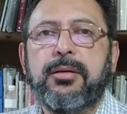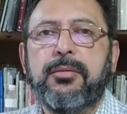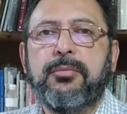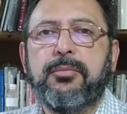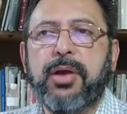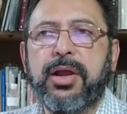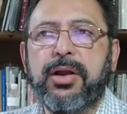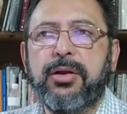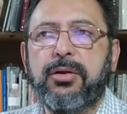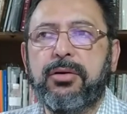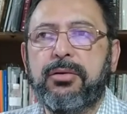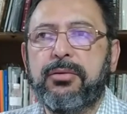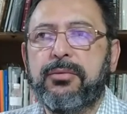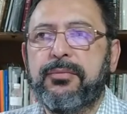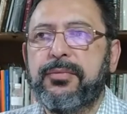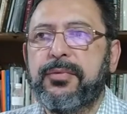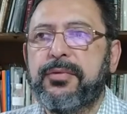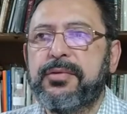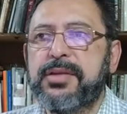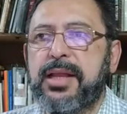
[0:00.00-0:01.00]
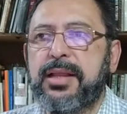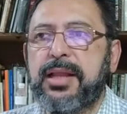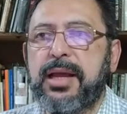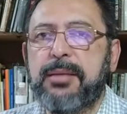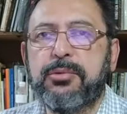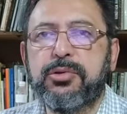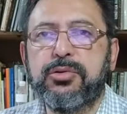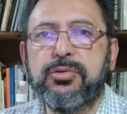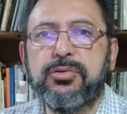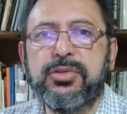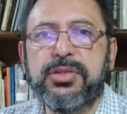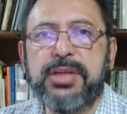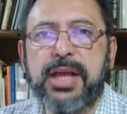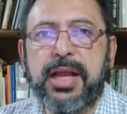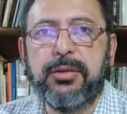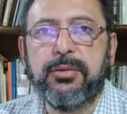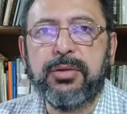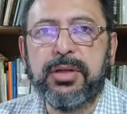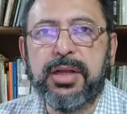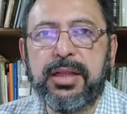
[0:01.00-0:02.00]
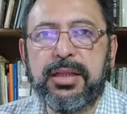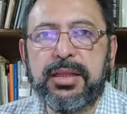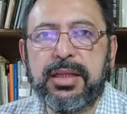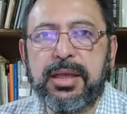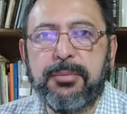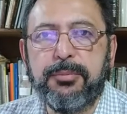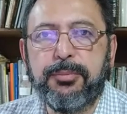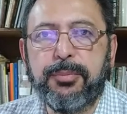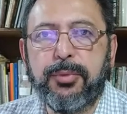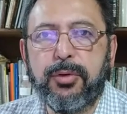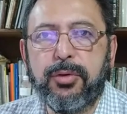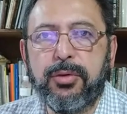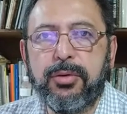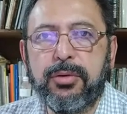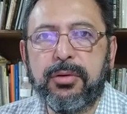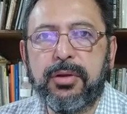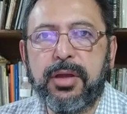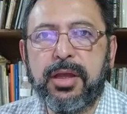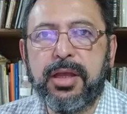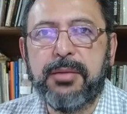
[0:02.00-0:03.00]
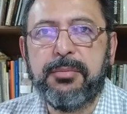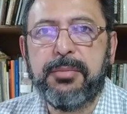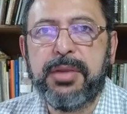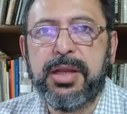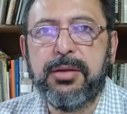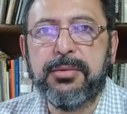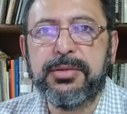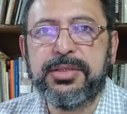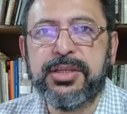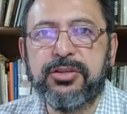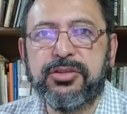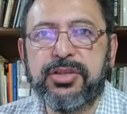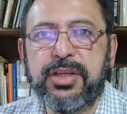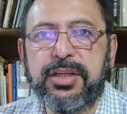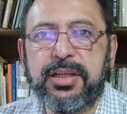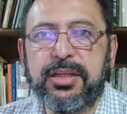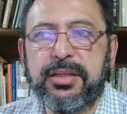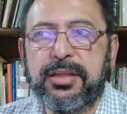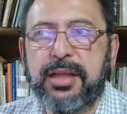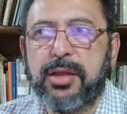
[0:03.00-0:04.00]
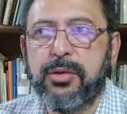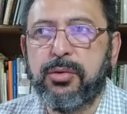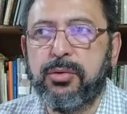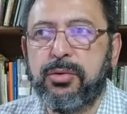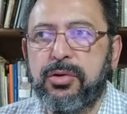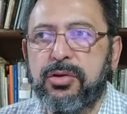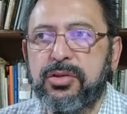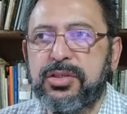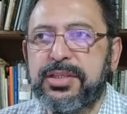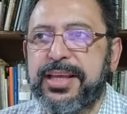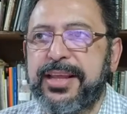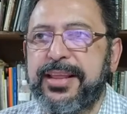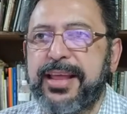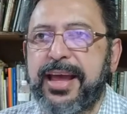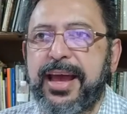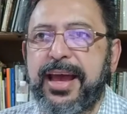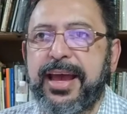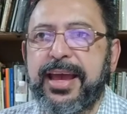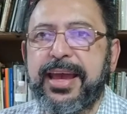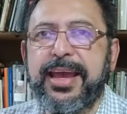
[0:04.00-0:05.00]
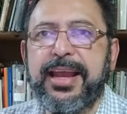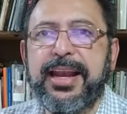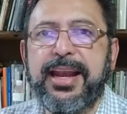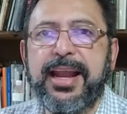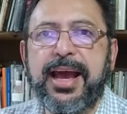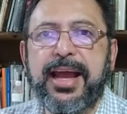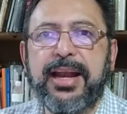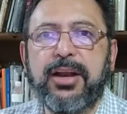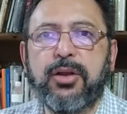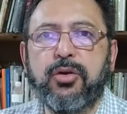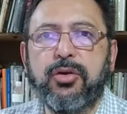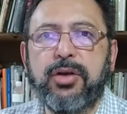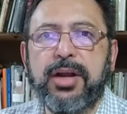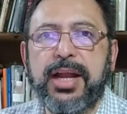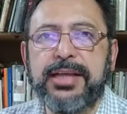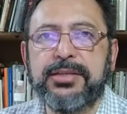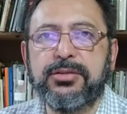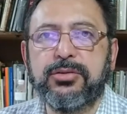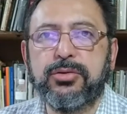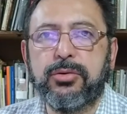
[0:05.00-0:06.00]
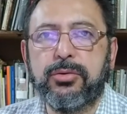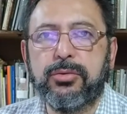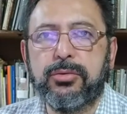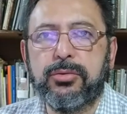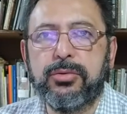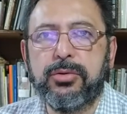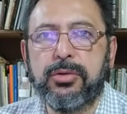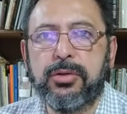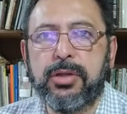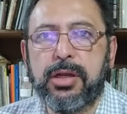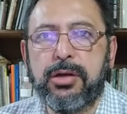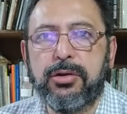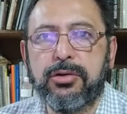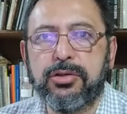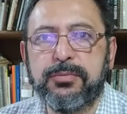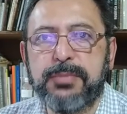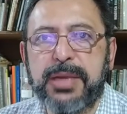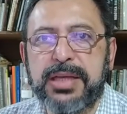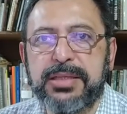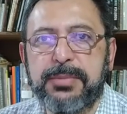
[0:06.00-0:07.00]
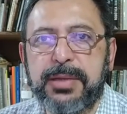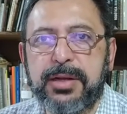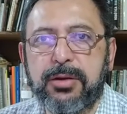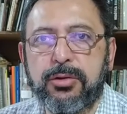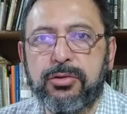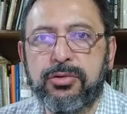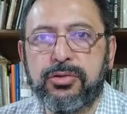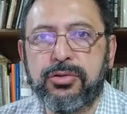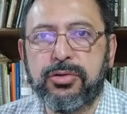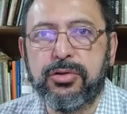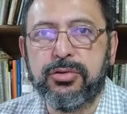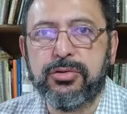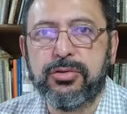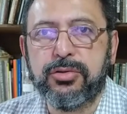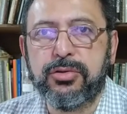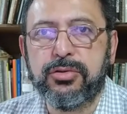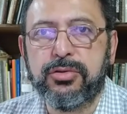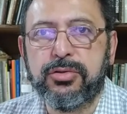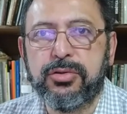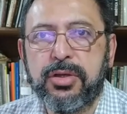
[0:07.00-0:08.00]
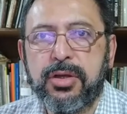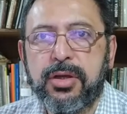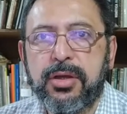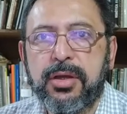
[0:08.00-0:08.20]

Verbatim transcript: Bueno, Saldamos un salto en el tiempo. En 1971 se da el halconazo, uno de los más vergonzosos